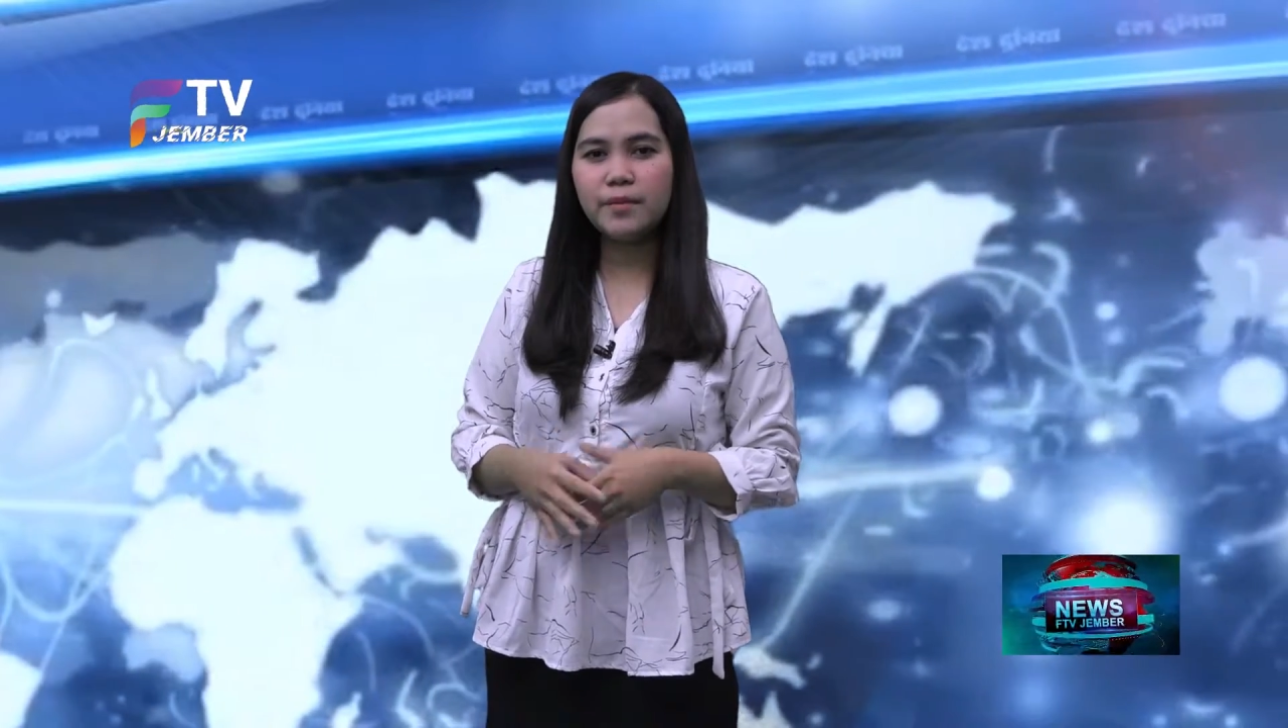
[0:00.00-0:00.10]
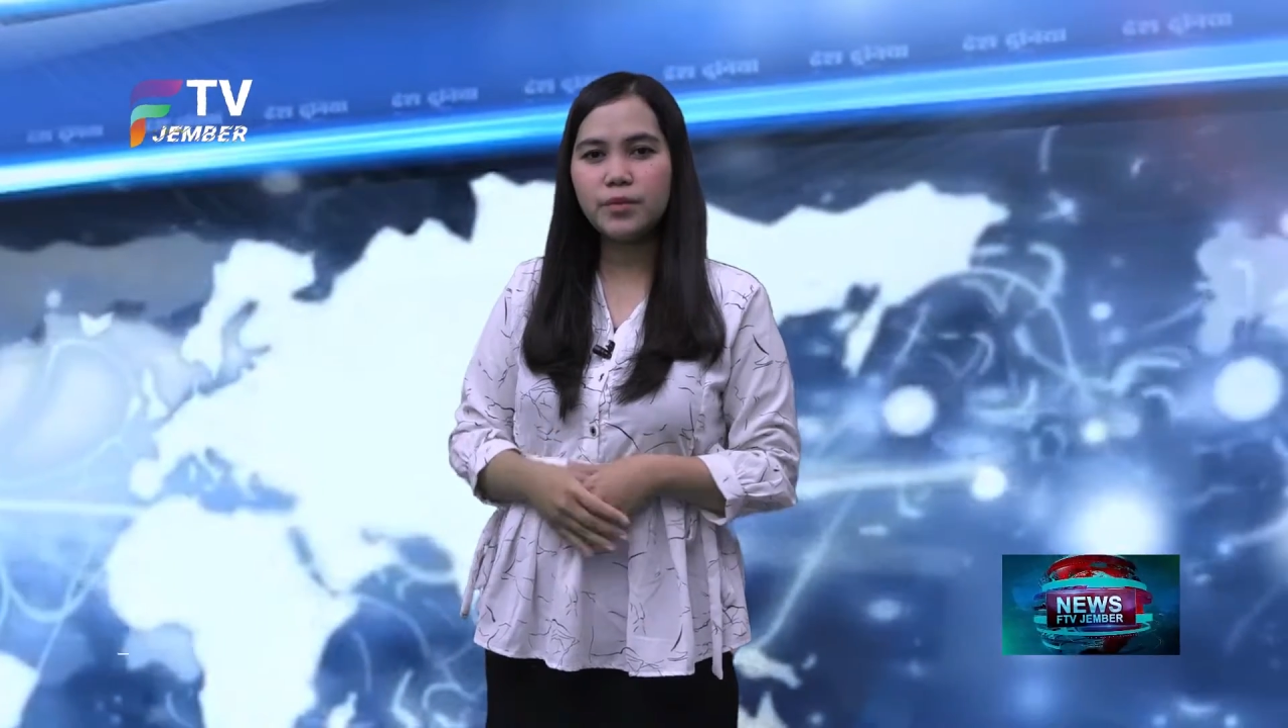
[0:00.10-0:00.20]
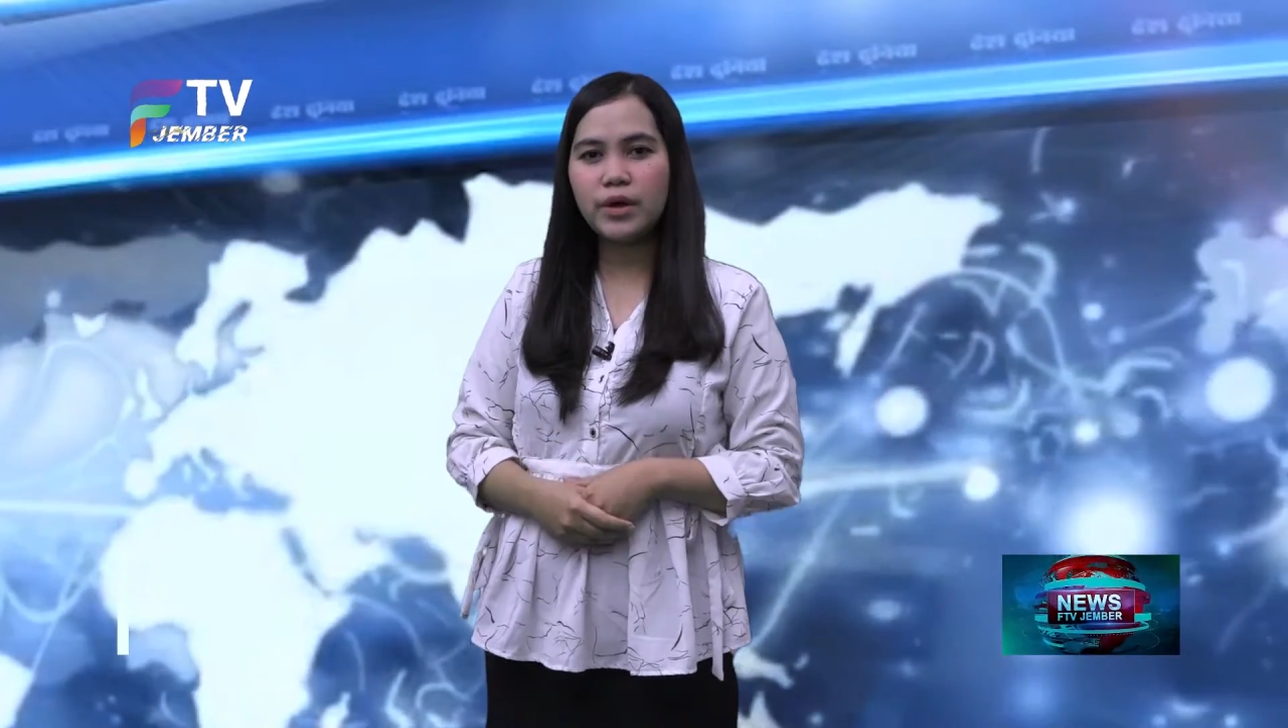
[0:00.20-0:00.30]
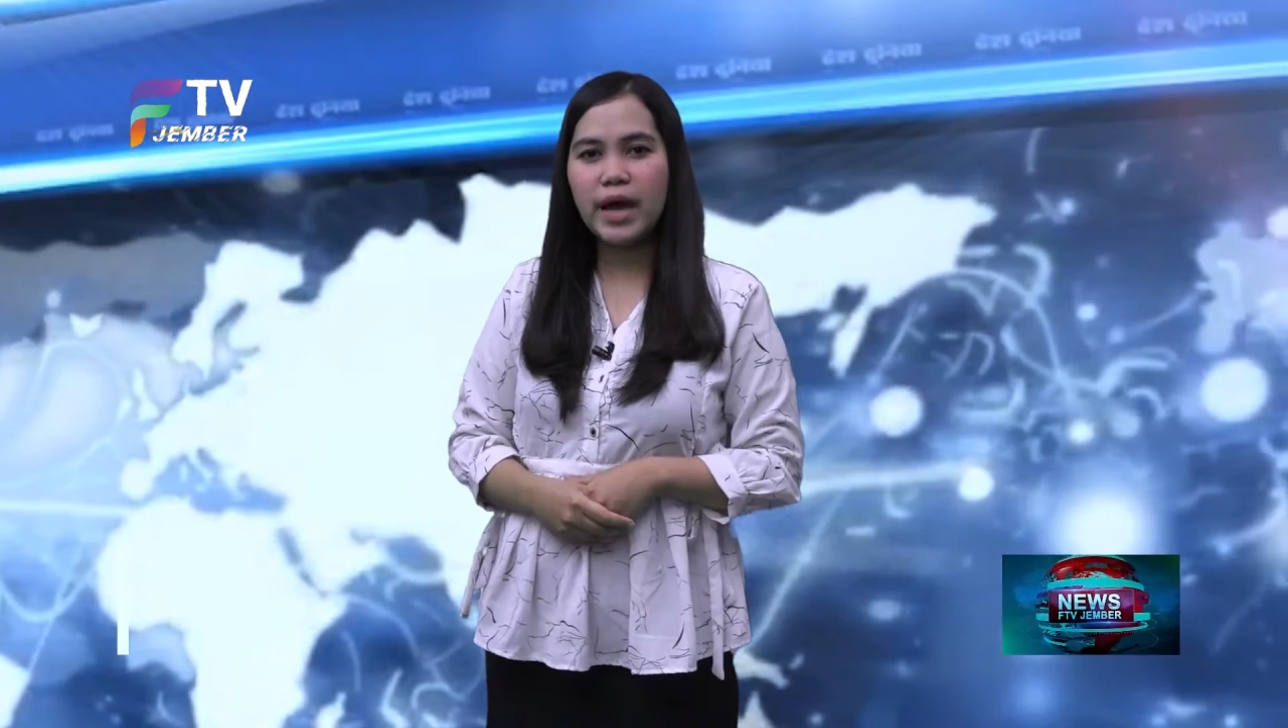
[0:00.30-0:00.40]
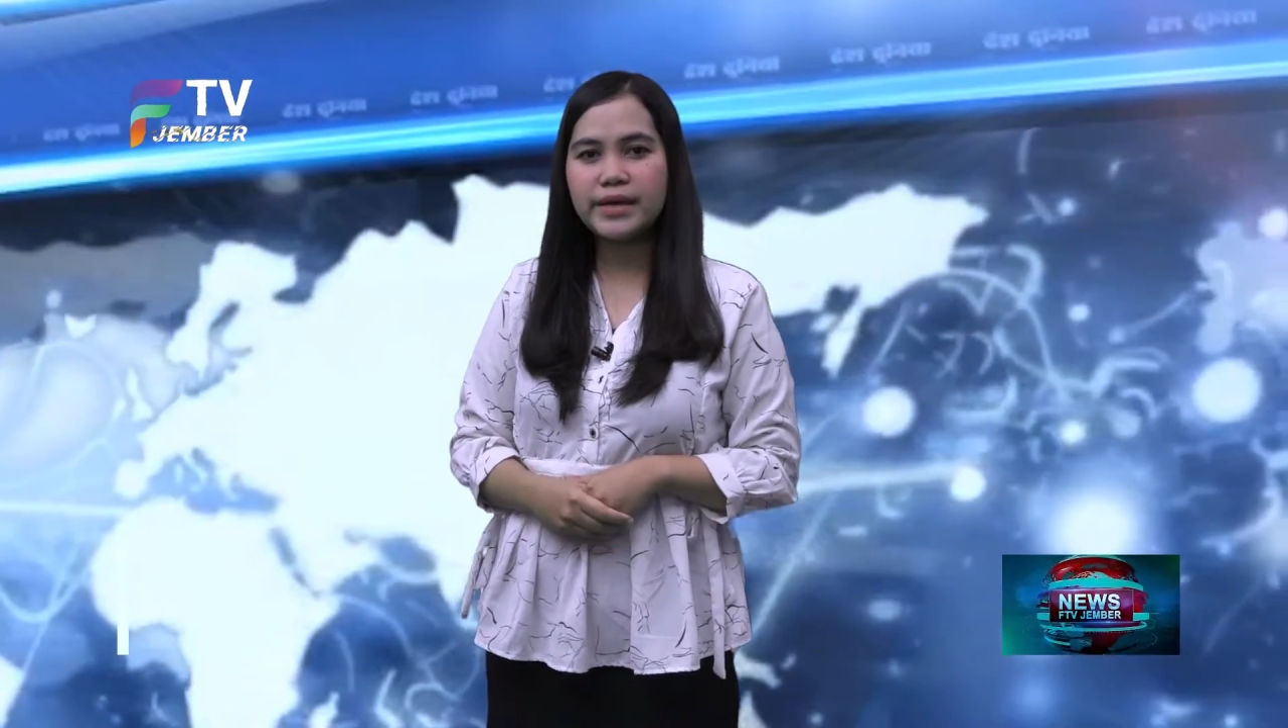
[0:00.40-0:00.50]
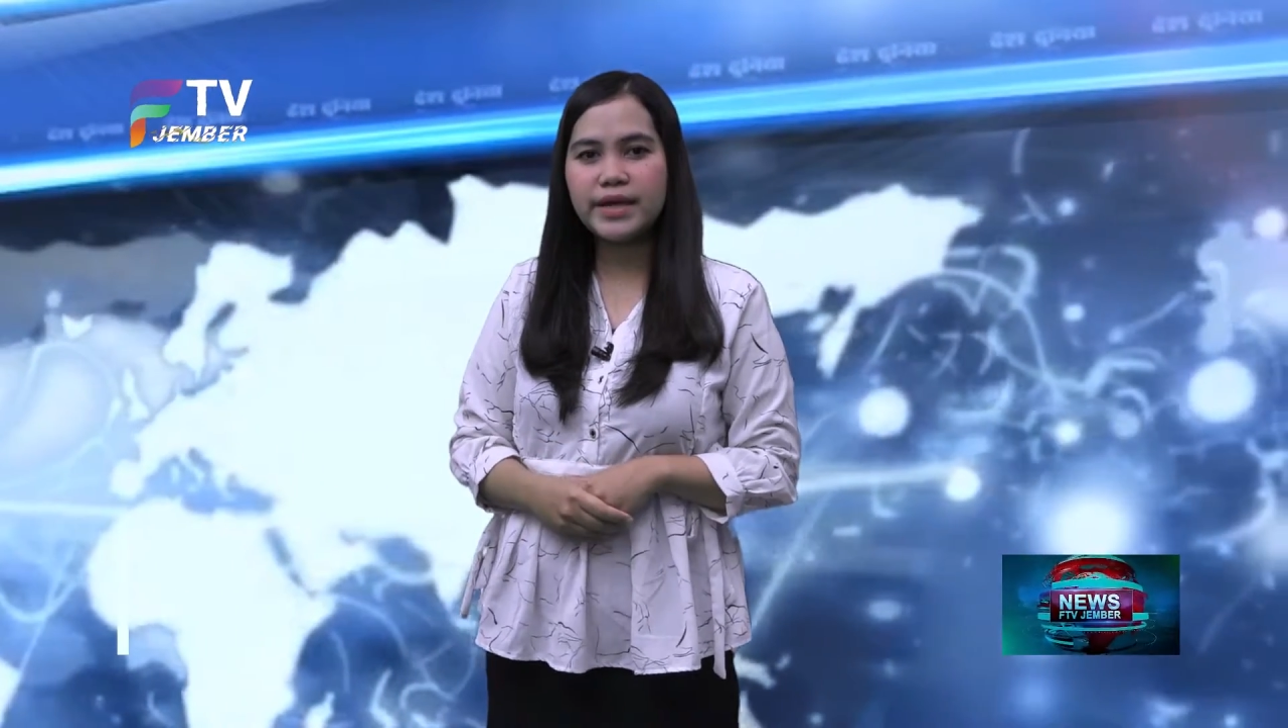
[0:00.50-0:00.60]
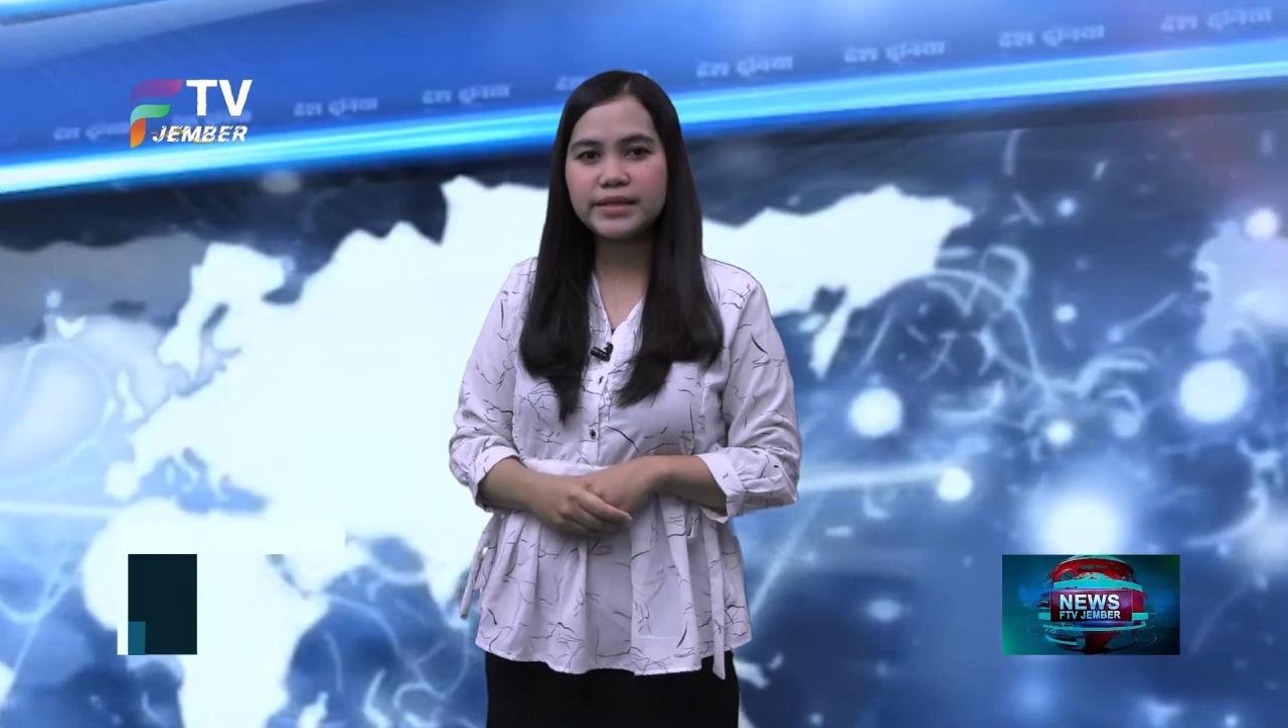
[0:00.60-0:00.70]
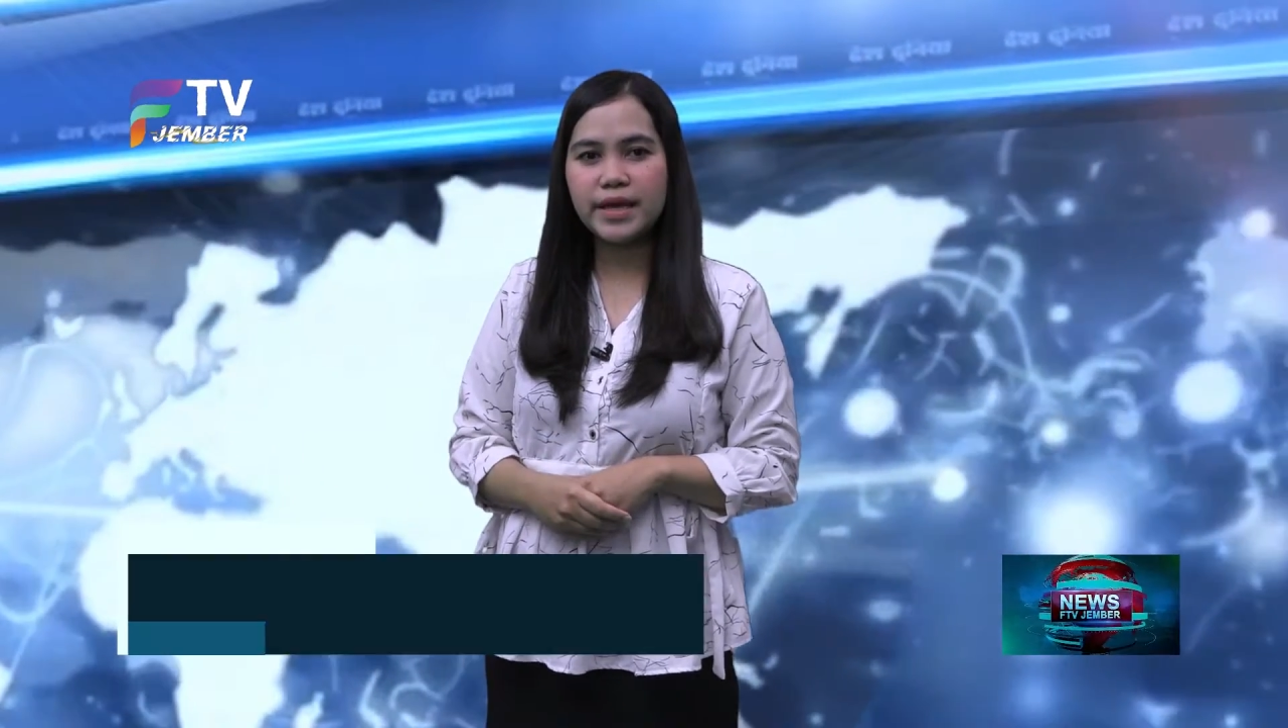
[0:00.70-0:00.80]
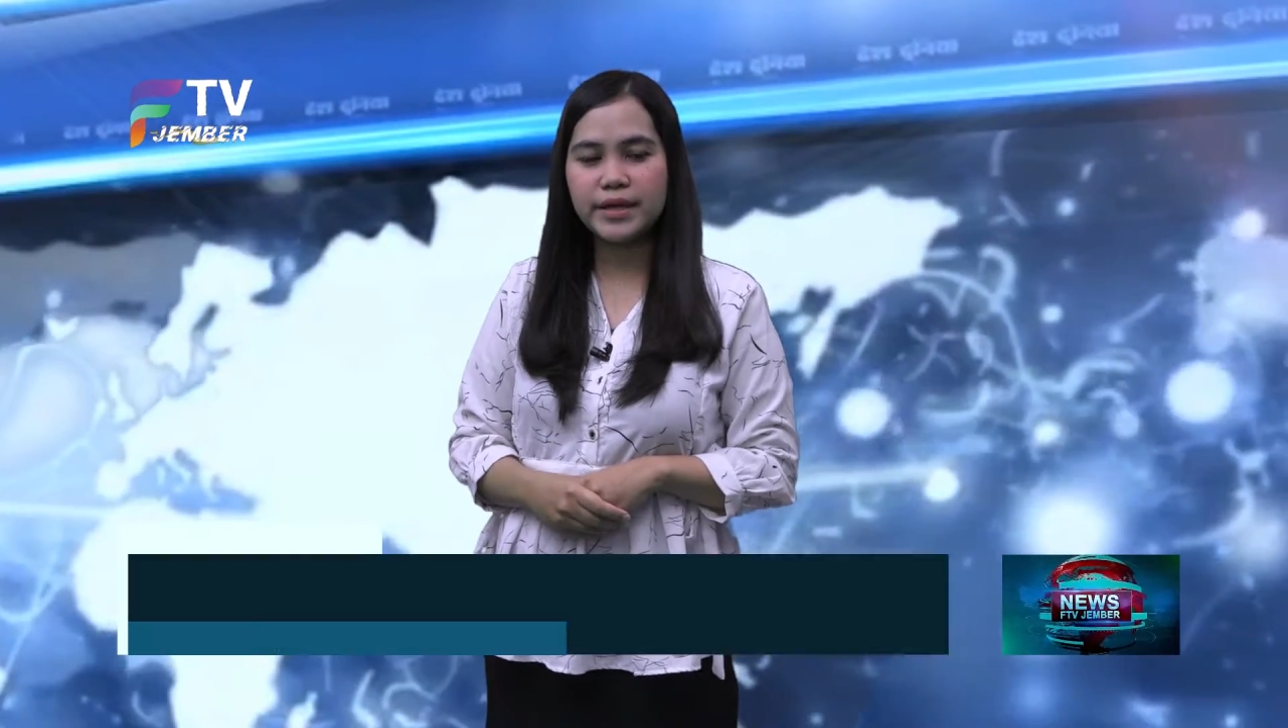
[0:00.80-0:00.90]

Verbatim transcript: nyamuk Aedes